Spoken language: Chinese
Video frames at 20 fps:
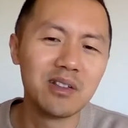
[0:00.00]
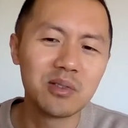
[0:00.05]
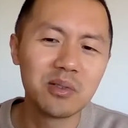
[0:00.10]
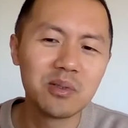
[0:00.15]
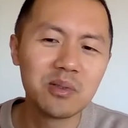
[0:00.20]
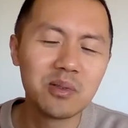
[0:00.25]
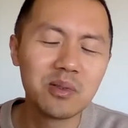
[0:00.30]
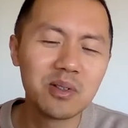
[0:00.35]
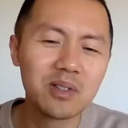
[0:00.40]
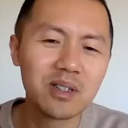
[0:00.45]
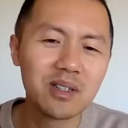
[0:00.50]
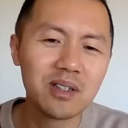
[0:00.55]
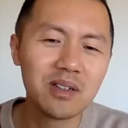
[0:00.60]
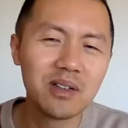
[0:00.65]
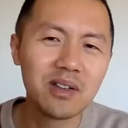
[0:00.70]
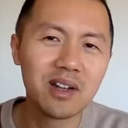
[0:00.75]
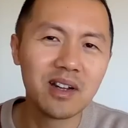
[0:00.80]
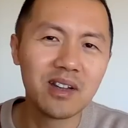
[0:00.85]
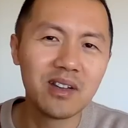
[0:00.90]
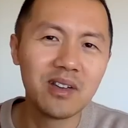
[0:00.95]
中国是
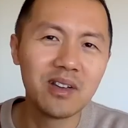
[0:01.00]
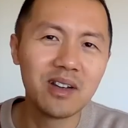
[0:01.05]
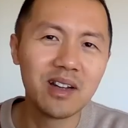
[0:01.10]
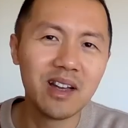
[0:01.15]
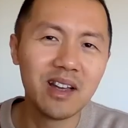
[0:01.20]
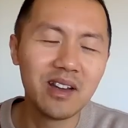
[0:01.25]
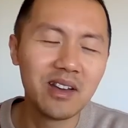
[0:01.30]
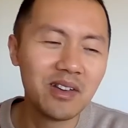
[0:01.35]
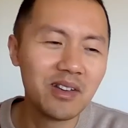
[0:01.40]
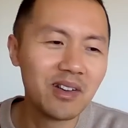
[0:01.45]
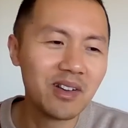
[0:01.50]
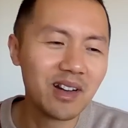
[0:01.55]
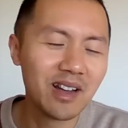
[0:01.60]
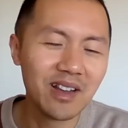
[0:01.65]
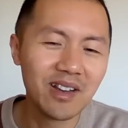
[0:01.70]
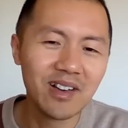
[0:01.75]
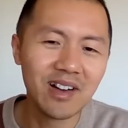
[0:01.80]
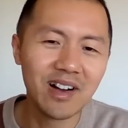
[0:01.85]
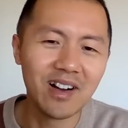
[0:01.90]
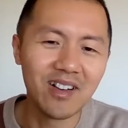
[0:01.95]
越来越来越来
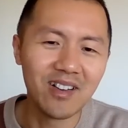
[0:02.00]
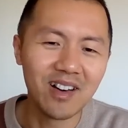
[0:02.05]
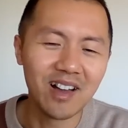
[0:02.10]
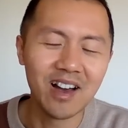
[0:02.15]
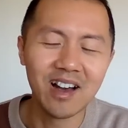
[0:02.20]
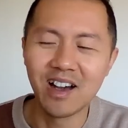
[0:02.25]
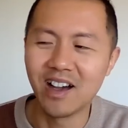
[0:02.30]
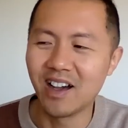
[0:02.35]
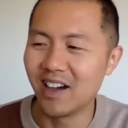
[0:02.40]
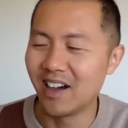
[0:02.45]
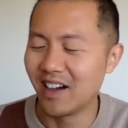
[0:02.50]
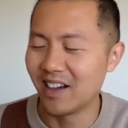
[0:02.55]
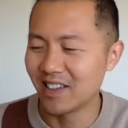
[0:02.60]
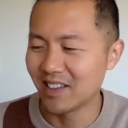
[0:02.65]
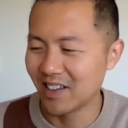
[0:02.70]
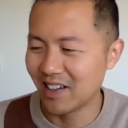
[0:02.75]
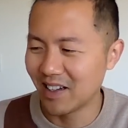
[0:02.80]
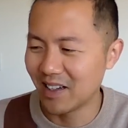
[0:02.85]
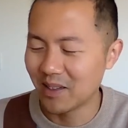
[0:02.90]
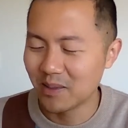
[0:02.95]
越好了啊，
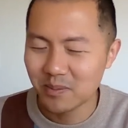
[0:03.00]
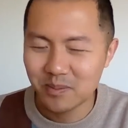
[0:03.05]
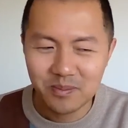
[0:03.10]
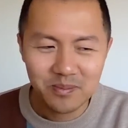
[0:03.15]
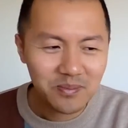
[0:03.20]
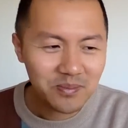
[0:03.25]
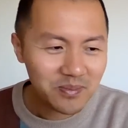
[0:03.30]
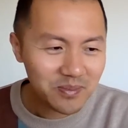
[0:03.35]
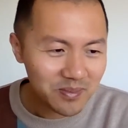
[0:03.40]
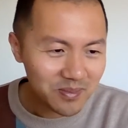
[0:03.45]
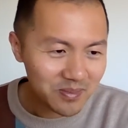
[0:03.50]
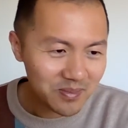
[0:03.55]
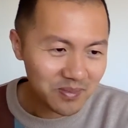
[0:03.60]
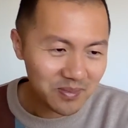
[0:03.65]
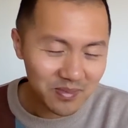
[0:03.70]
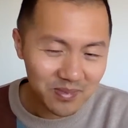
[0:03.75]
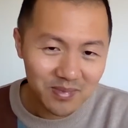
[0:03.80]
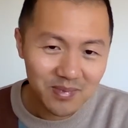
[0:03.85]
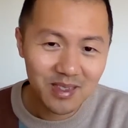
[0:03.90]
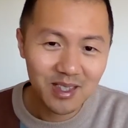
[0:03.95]
这个
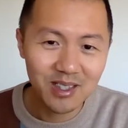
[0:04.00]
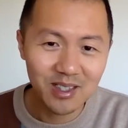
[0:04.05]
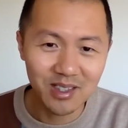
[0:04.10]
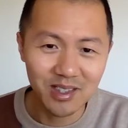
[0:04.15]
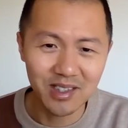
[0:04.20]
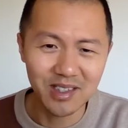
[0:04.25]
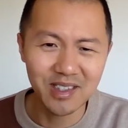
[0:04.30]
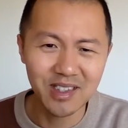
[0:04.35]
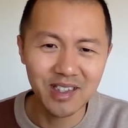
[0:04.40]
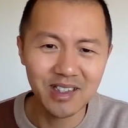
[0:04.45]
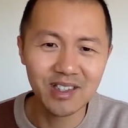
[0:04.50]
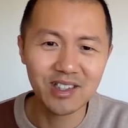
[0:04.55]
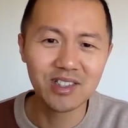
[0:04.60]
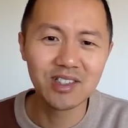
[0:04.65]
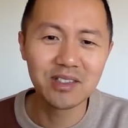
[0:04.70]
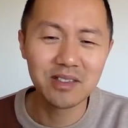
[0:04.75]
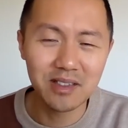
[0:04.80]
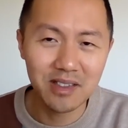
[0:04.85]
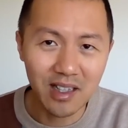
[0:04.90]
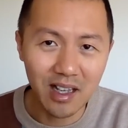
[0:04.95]
实现的
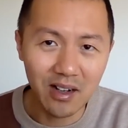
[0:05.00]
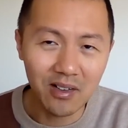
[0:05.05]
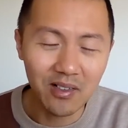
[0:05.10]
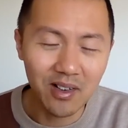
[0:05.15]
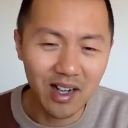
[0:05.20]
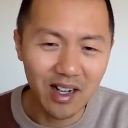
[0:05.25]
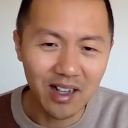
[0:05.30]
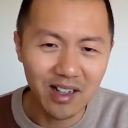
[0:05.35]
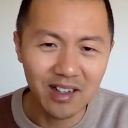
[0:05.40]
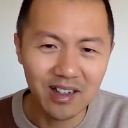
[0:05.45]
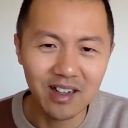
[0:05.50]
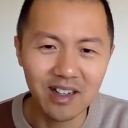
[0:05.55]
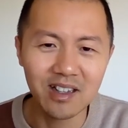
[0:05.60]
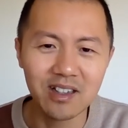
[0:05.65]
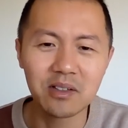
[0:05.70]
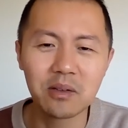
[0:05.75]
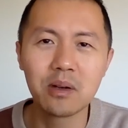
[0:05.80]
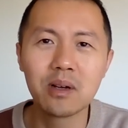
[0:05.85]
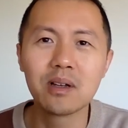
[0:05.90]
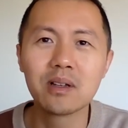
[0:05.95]
市场化啊，
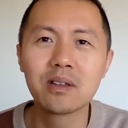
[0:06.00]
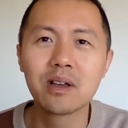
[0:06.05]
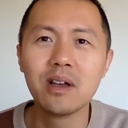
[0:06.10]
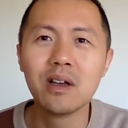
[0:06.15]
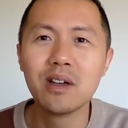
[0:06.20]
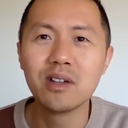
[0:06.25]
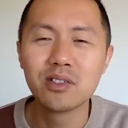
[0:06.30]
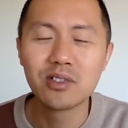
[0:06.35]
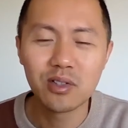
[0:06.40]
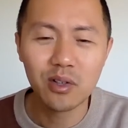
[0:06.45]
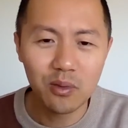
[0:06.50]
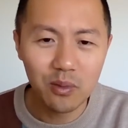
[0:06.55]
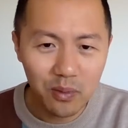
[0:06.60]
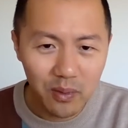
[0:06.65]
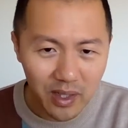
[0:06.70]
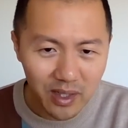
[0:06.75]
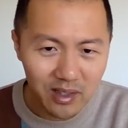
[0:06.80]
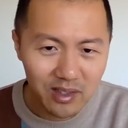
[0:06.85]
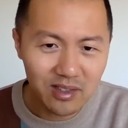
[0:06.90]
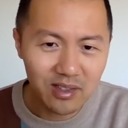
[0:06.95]
这个收
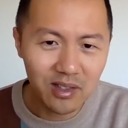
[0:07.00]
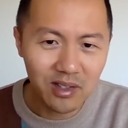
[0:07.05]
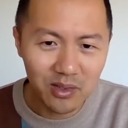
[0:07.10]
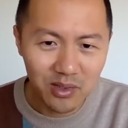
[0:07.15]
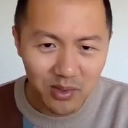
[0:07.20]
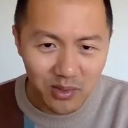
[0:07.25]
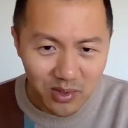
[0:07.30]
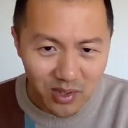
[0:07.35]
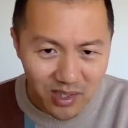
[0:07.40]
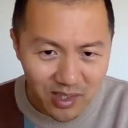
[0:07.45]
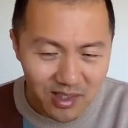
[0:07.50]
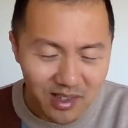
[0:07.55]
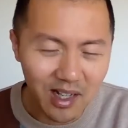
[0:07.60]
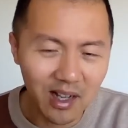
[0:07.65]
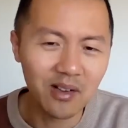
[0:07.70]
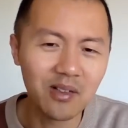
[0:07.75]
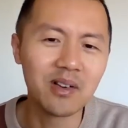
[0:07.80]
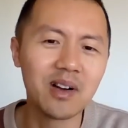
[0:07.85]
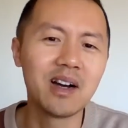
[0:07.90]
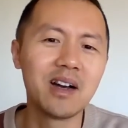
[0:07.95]
费的时候就市
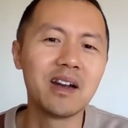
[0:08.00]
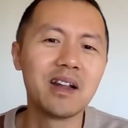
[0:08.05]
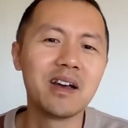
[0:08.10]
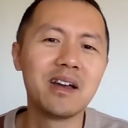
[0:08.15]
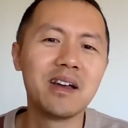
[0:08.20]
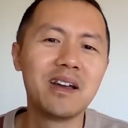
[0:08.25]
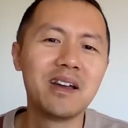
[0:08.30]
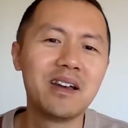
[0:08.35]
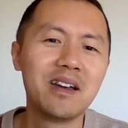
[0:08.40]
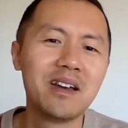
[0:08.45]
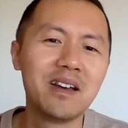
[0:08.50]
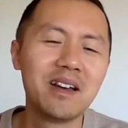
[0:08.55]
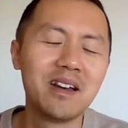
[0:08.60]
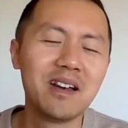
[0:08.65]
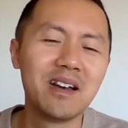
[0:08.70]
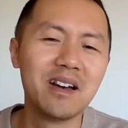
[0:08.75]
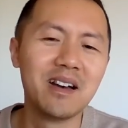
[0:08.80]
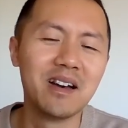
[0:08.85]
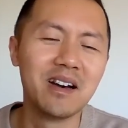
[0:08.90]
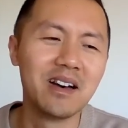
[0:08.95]
场化了
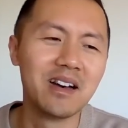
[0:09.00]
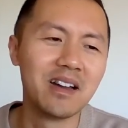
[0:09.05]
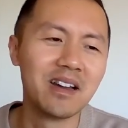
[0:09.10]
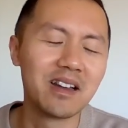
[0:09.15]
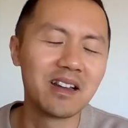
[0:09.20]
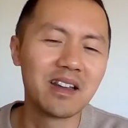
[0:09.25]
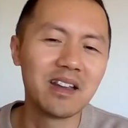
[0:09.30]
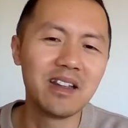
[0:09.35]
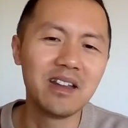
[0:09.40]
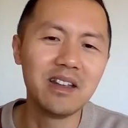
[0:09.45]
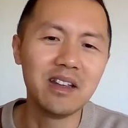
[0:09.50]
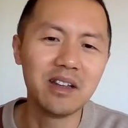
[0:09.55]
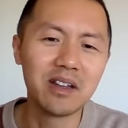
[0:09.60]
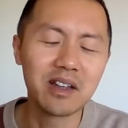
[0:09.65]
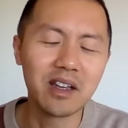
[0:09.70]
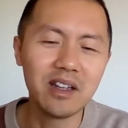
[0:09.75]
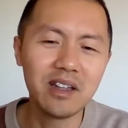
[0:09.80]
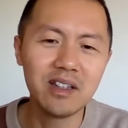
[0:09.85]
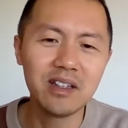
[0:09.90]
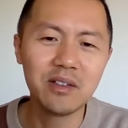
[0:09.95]
啊，给你
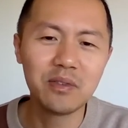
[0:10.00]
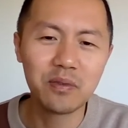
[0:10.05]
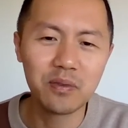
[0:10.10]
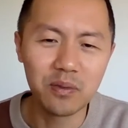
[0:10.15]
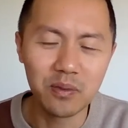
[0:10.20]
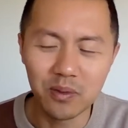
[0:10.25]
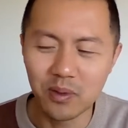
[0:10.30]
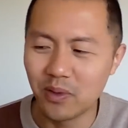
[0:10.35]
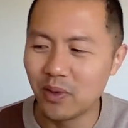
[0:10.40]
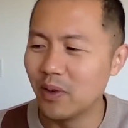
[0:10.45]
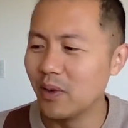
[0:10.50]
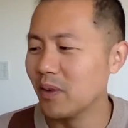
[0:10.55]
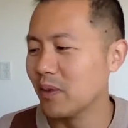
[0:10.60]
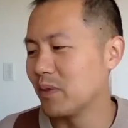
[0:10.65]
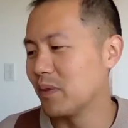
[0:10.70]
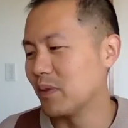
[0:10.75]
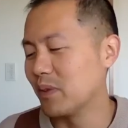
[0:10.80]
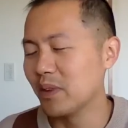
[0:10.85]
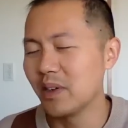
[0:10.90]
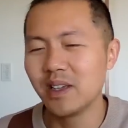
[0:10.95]
给你福
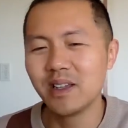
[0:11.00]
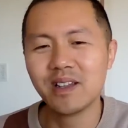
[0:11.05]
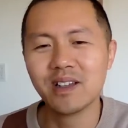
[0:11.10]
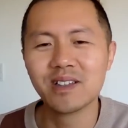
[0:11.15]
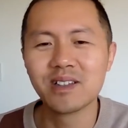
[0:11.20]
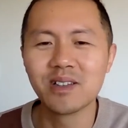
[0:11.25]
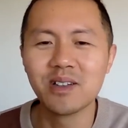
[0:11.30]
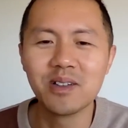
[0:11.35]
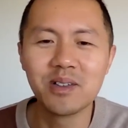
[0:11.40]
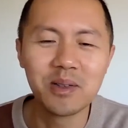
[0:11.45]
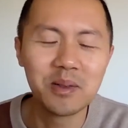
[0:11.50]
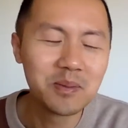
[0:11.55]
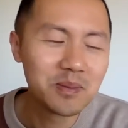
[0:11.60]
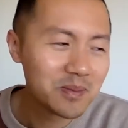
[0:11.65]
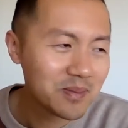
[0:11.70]
福利的时候